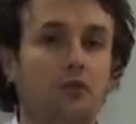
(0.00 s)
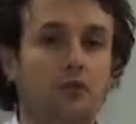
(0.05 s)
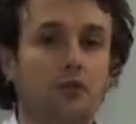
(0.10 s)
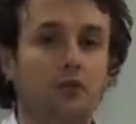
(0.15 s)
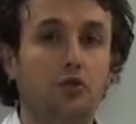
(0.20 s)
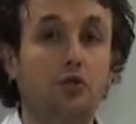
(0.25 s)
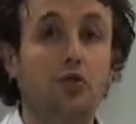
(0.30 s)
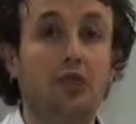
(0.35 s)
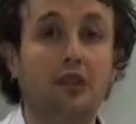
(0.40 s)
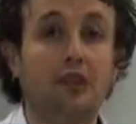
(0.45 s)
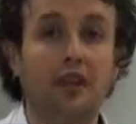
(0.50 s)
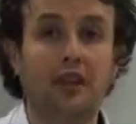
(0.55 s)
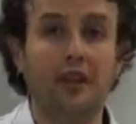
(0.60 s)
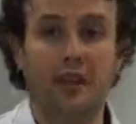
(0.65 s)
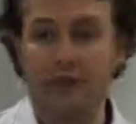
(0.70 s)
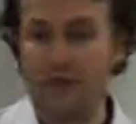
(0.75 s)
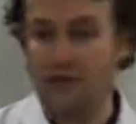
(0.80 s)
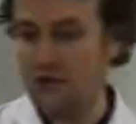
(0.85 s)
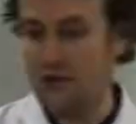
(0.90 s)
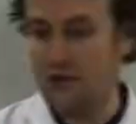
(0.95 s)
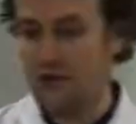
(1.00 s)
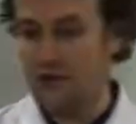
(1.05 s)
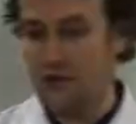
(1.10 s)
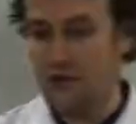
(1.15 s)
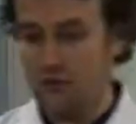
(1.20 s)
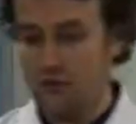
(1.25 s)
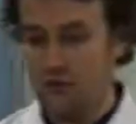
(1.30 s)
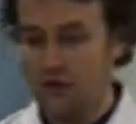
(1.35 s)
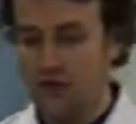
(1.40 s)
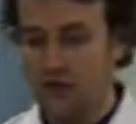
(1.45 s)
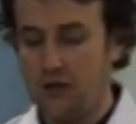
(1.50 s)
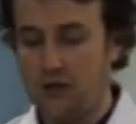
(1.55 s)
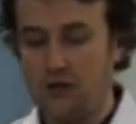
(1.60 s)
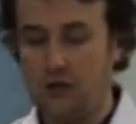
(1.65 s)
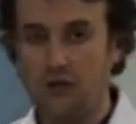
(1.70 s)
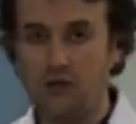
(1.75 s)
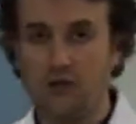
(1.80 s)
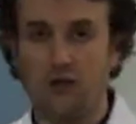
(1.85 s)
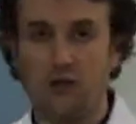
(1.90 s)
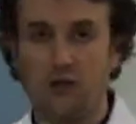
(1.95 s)
sürede gerçekleşmiştir
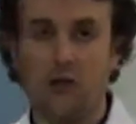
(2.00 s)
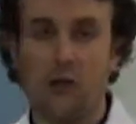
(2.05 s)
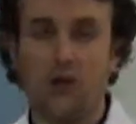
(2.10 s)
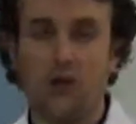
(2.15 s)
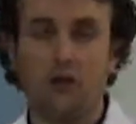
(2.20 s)
arkadaşlar.